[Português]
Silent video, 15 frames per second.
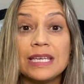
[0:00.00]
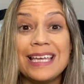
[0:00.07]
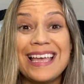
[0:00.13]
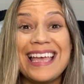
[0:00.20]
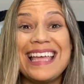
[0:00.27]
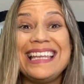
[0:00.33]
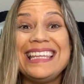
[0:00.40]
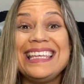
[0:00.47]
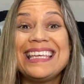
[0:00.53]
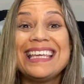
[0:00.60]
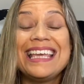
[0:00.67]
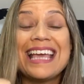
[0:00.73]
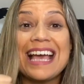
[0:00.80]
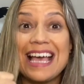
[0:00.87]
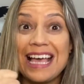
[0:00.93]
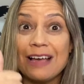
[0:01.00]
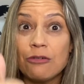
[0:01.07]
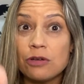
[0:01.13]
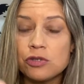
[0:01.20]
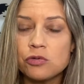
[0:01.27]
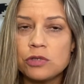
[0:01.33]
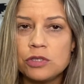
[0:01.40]
É ligar
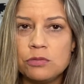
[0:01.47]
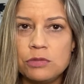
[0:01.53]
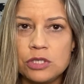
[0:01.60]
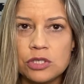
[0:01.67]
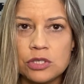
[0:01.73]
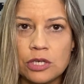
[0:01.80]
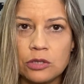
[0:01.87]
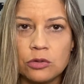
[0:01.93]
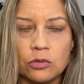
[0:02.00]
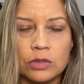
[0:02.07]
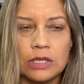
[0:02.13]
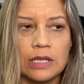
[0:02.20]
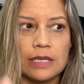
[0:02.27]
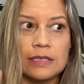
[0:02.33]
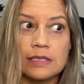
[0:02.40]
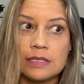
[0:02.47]
com a sua administradora, lá,